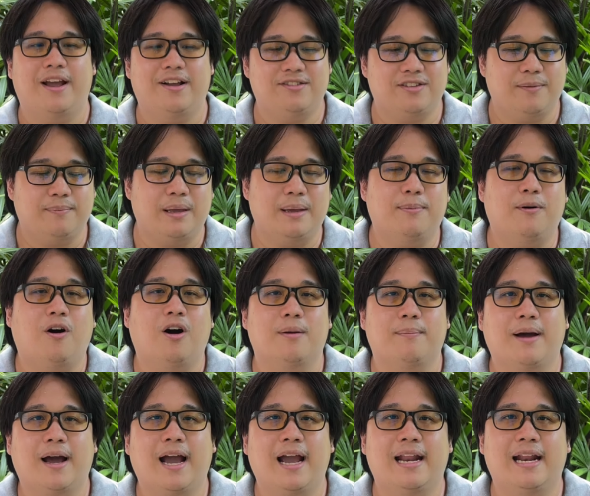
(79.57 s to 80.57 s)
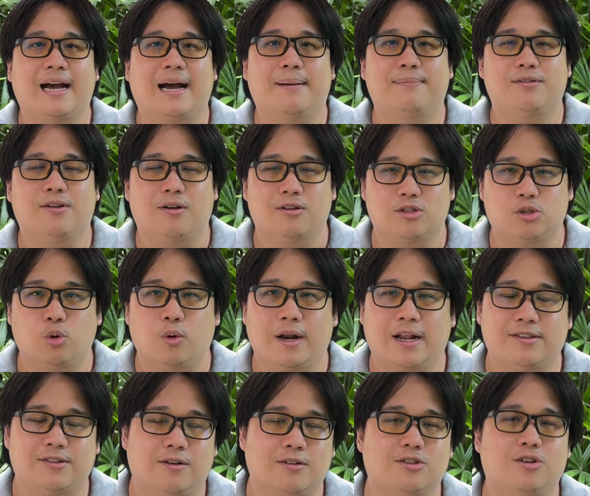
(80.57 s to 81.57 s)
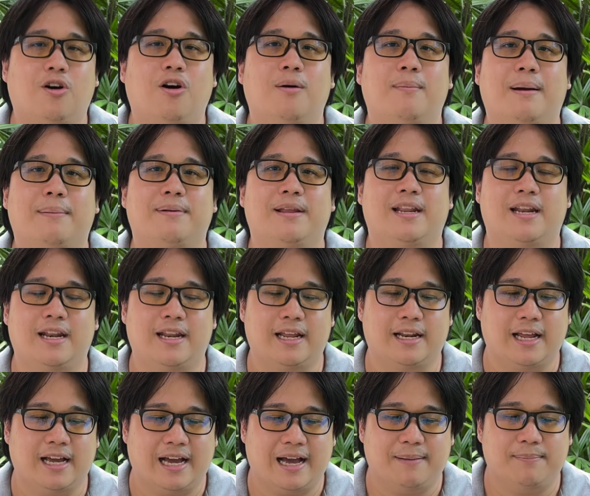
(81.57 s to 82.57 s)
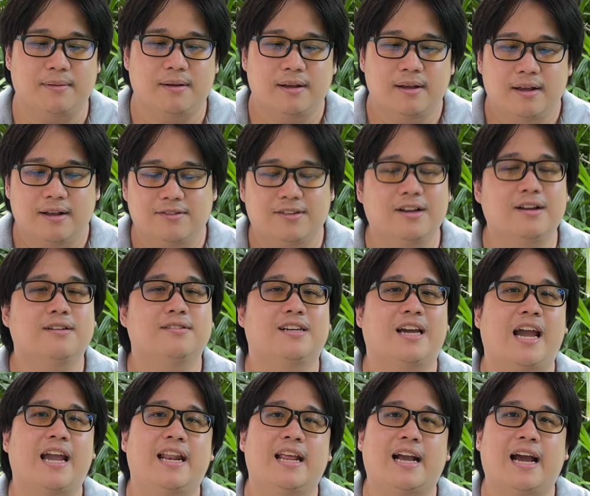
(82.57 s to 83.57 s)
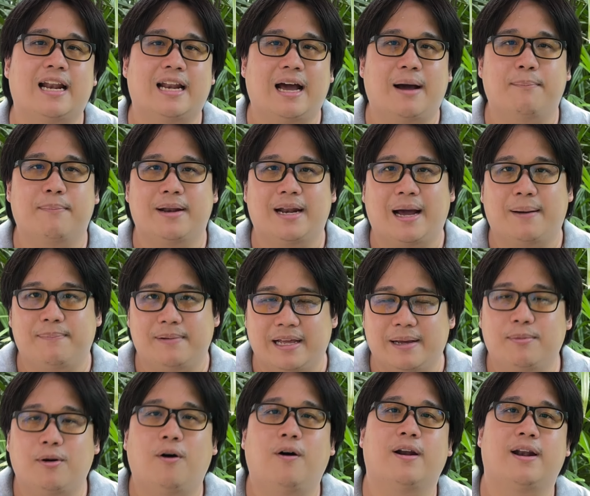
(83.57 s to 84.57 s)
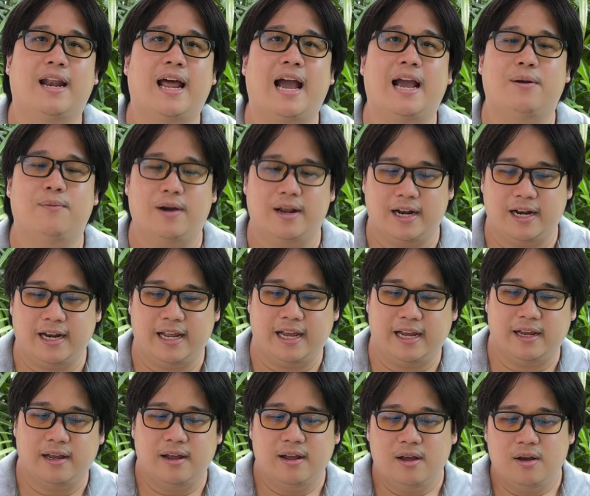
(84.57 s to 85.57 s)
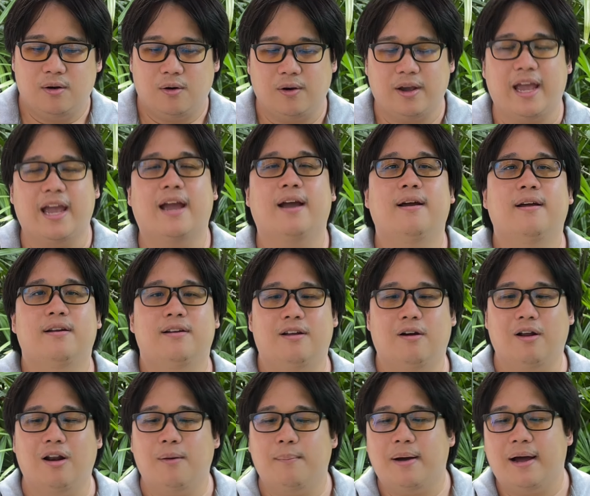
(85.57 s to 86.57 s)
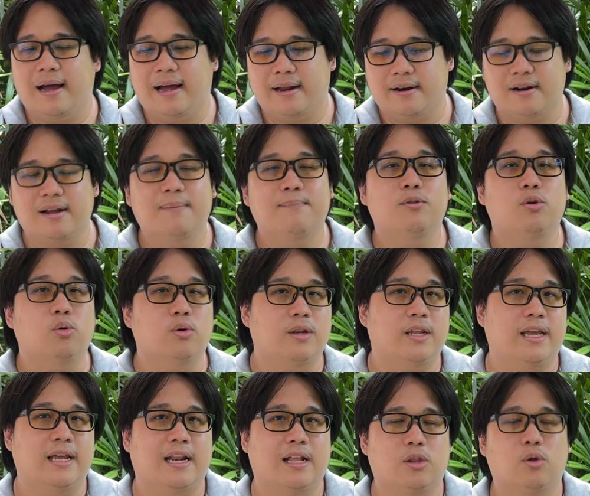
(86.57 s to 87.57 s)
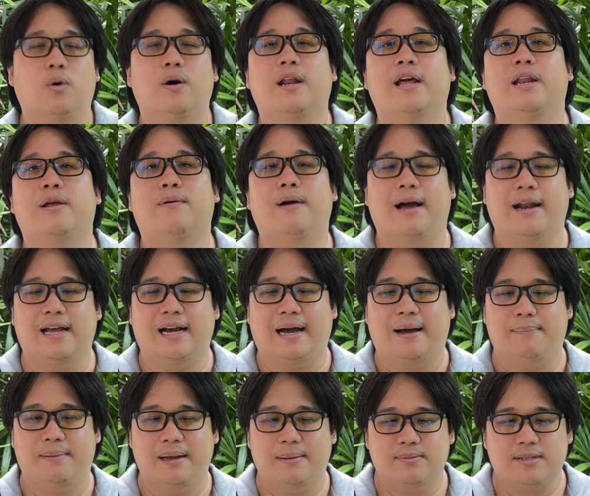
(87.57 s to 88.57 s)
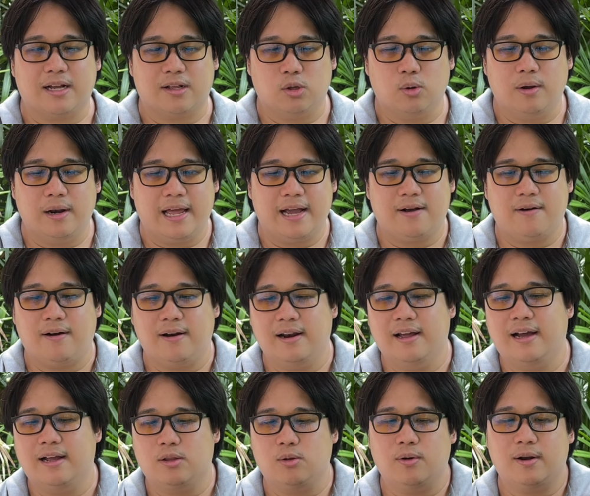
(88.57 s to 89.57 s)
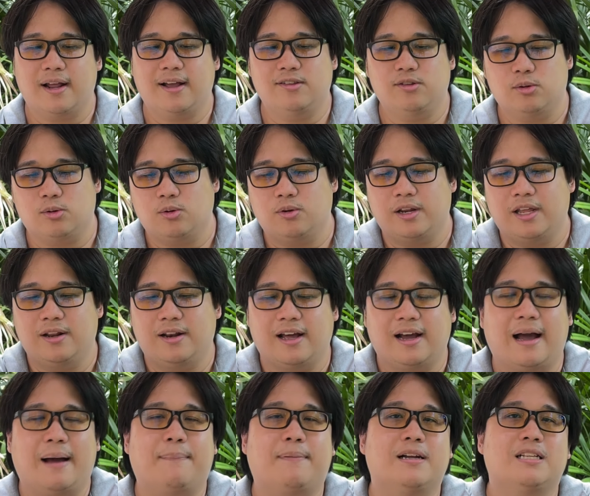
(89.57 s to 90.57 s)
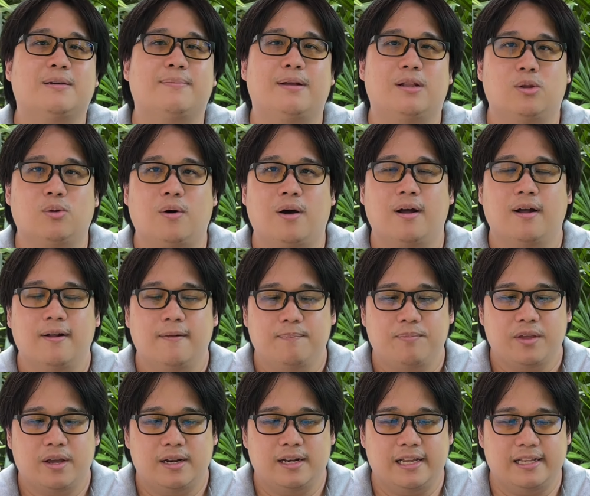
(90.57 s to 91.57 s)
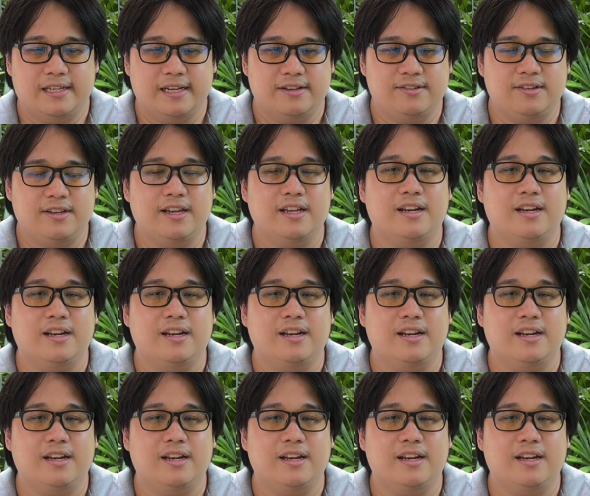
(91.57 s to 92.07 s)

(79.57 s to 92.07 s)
SCP อร์ตมาให้นะครับ2ตัวละ 2 ช่องแบบนี้นั่นเองนะครับซึ่งใช้ในการทำาเป็น uplink พอร์ตได้ด้วยนั่นเองโอเค เดี๋ยวเรามาเริ่มดูทีละตัวเลยดีกว่านะครับ เริ่มจากตัวเล็กก่อนเลย ตัวหน้าสุดตรงนี้นะครับ ก็จะเป็นตัว DJS